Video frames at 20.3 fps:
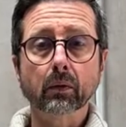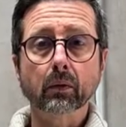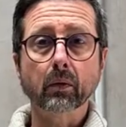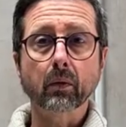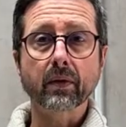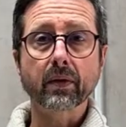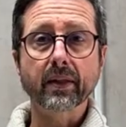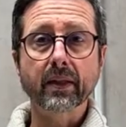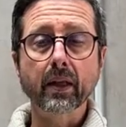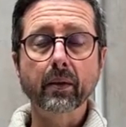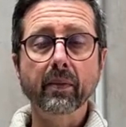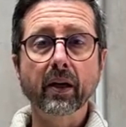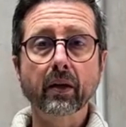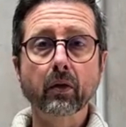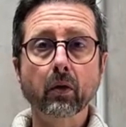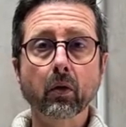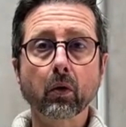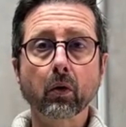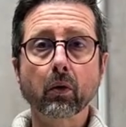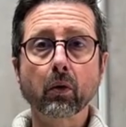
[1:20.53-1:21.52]
On sait
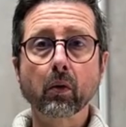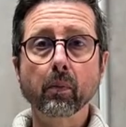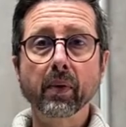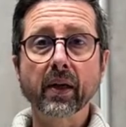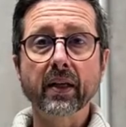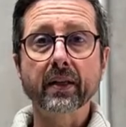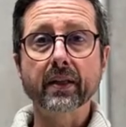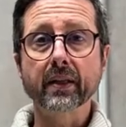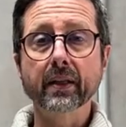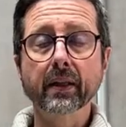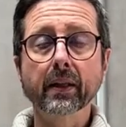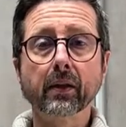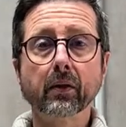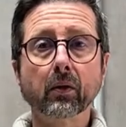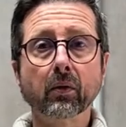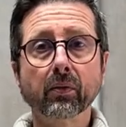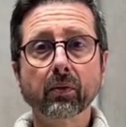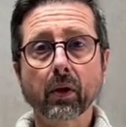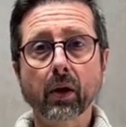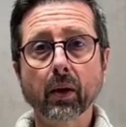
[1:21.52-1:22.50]
maintenant que le plastique,
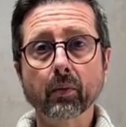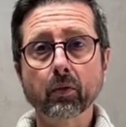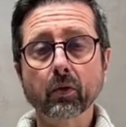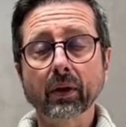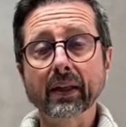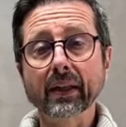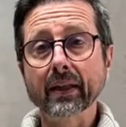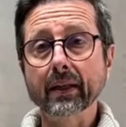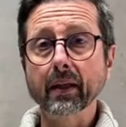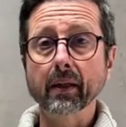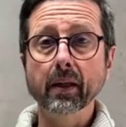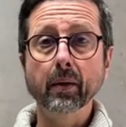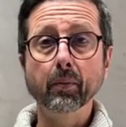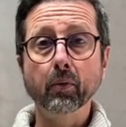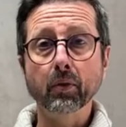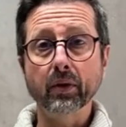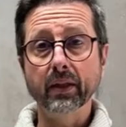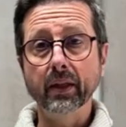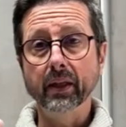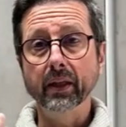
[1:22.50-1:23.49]
au fur et à mesure des années,
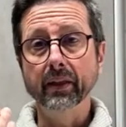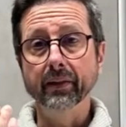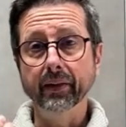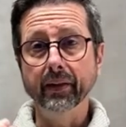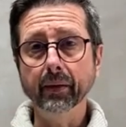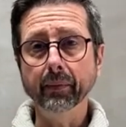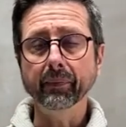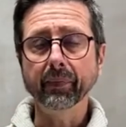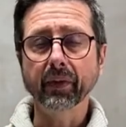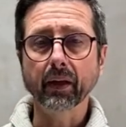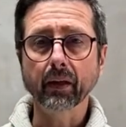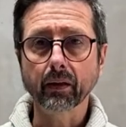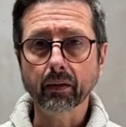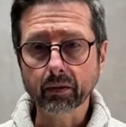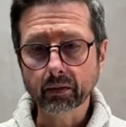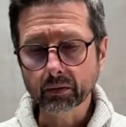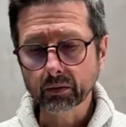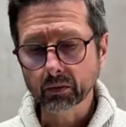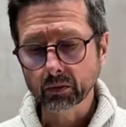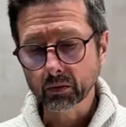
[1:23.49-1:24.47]
peut se déliter.
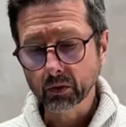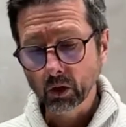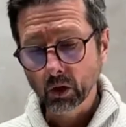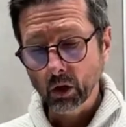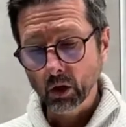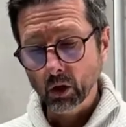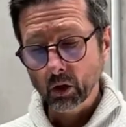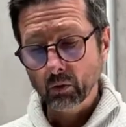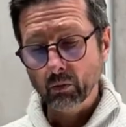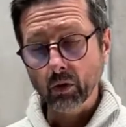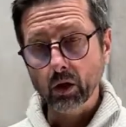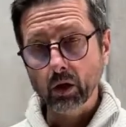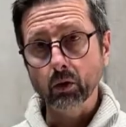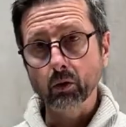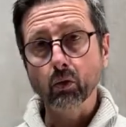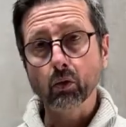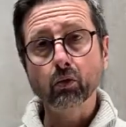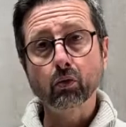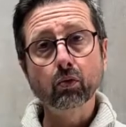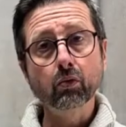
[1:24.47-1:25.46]
Voilà,
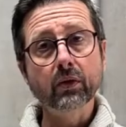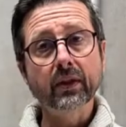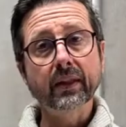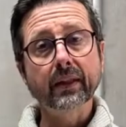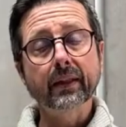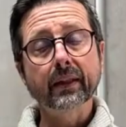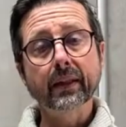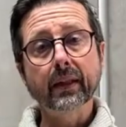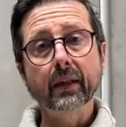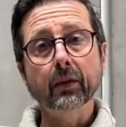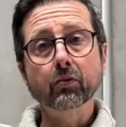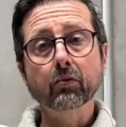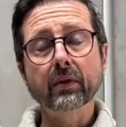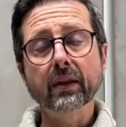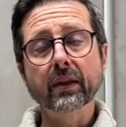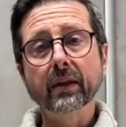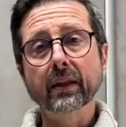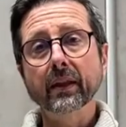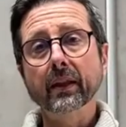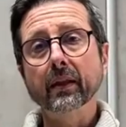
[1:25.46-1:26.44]
donc toutes toutes
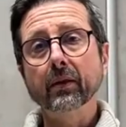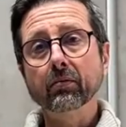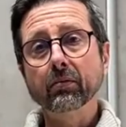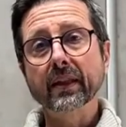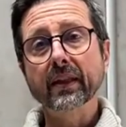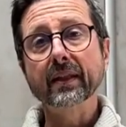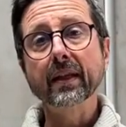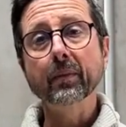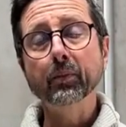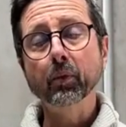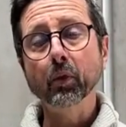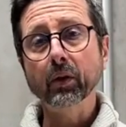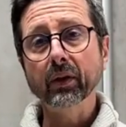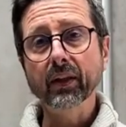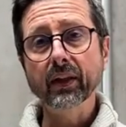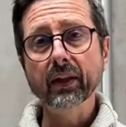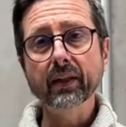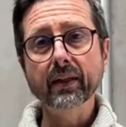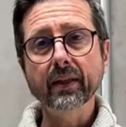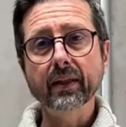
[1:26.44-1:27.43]
ces
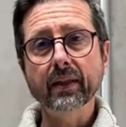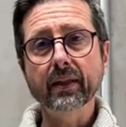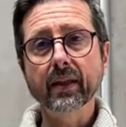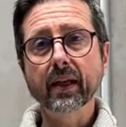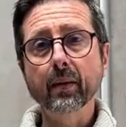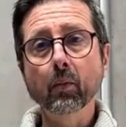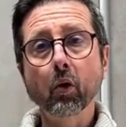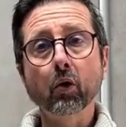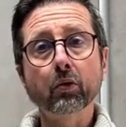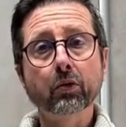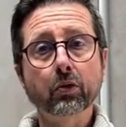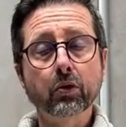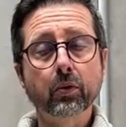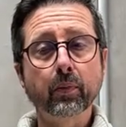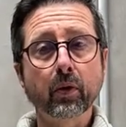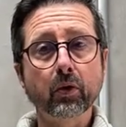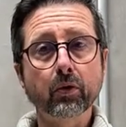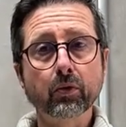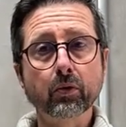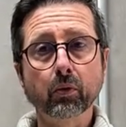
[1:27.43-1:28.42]
impuretés, ces éléments en
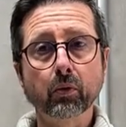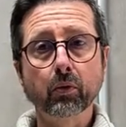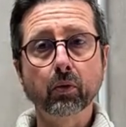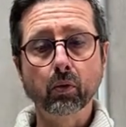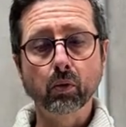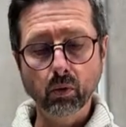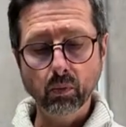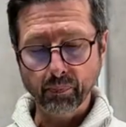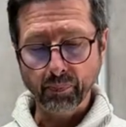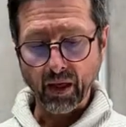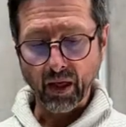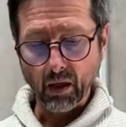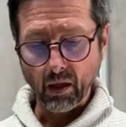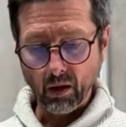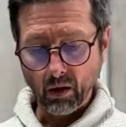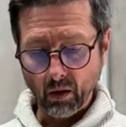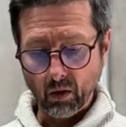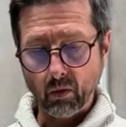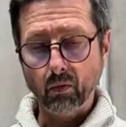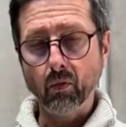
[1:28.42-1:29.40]
suspension de l'eau,
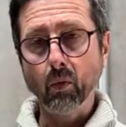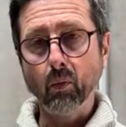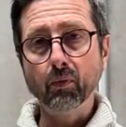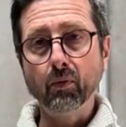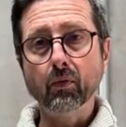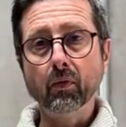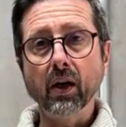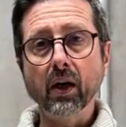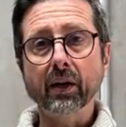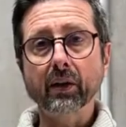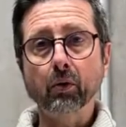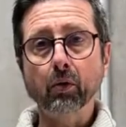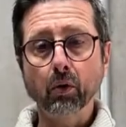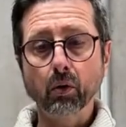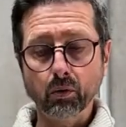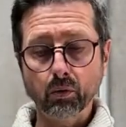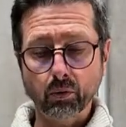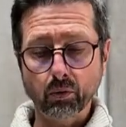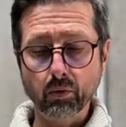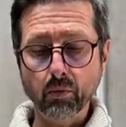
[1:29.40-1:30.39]
vont pouvoir être
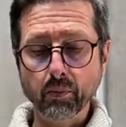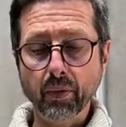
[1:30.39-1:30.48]
retenus